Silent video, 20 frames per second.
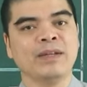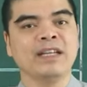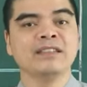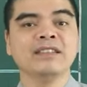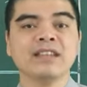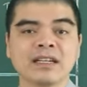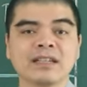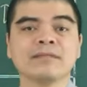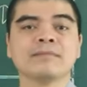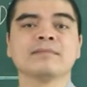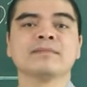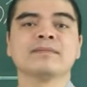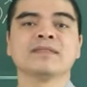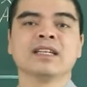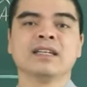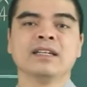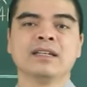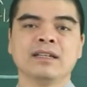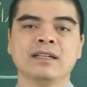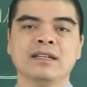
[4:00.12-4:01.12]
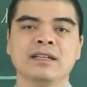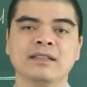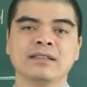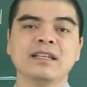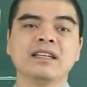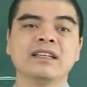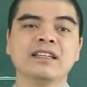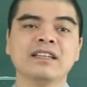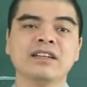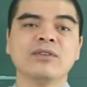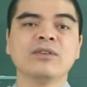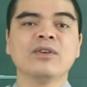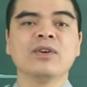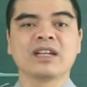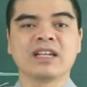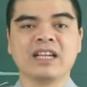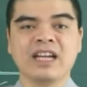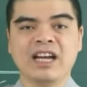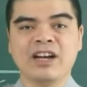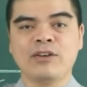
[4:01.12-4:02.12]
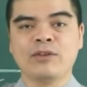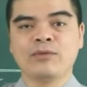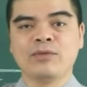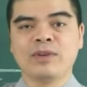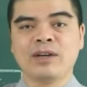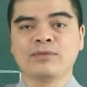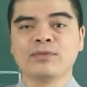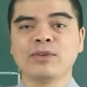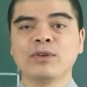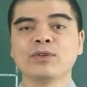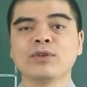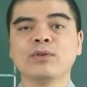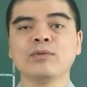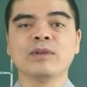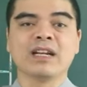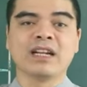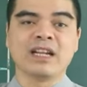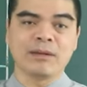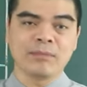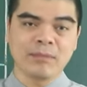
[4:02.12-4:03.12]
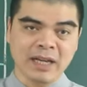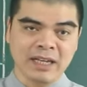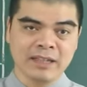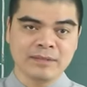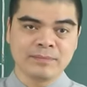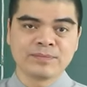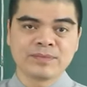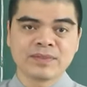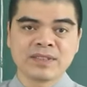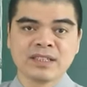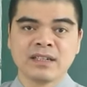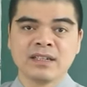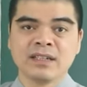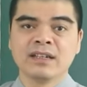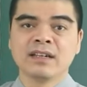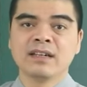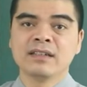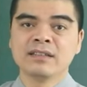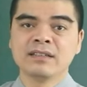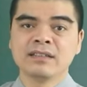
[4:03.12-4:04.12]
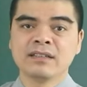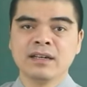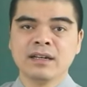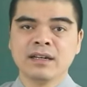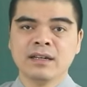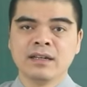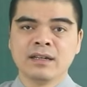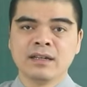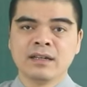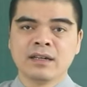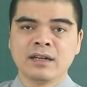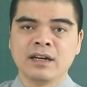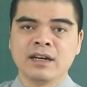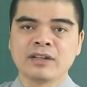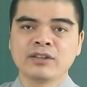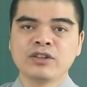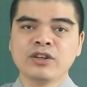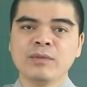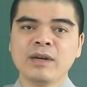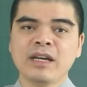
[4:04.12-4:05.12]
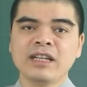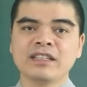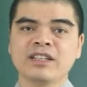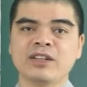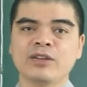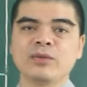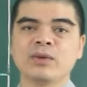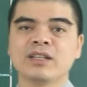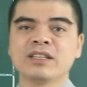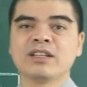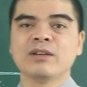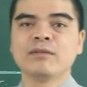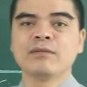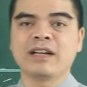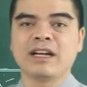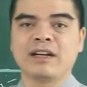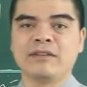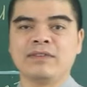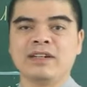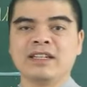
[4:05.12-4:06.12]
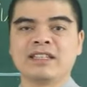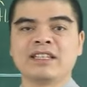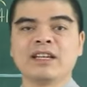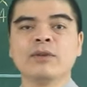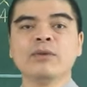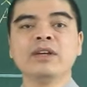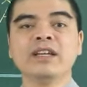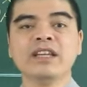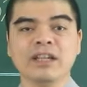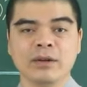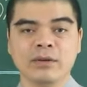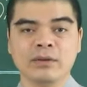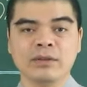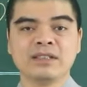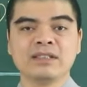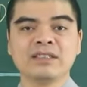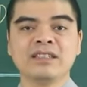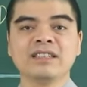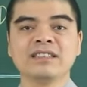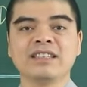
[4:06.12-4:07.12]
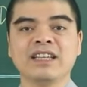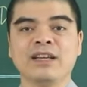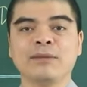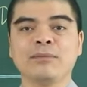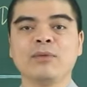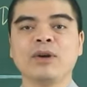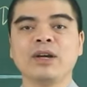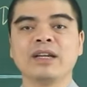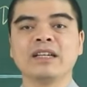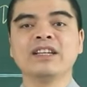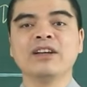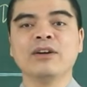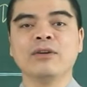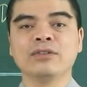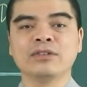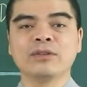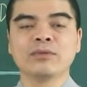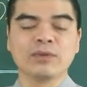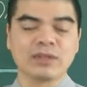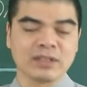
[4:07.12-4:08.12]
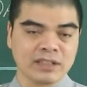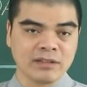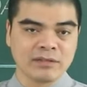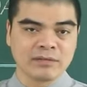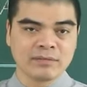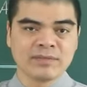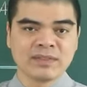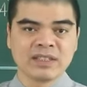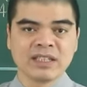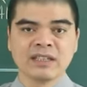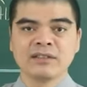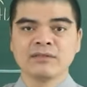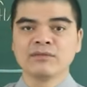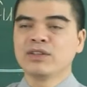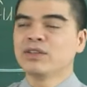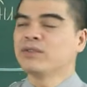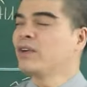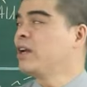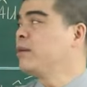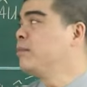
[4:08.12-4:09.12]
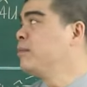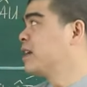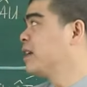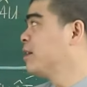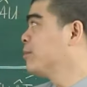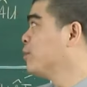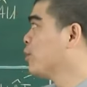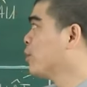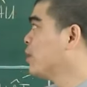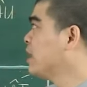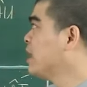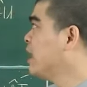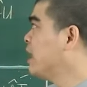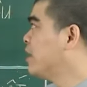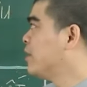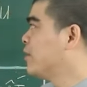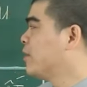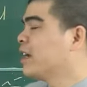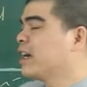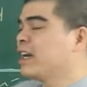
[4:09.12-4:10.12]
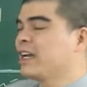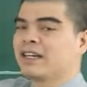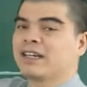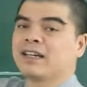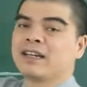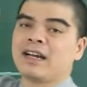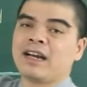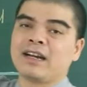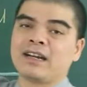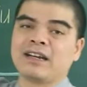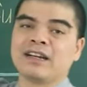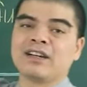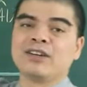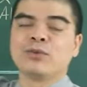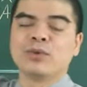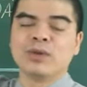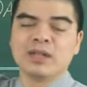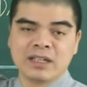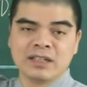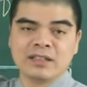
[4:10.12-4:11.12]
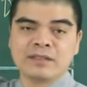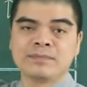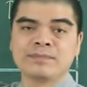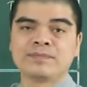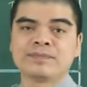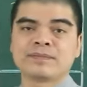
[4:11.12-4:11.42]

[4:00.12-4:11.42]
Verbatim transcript: đẽ nhất tình yêu ngọt ngào và vô cùng là lãng mạn hơn nữa ở à, đôi bên thì luôn thông cảm và thấu hiểu chia sẻ mọi điều trong cuộc sống vì vậy mà các mối quan hệ nó ngày càng gần gũi hơn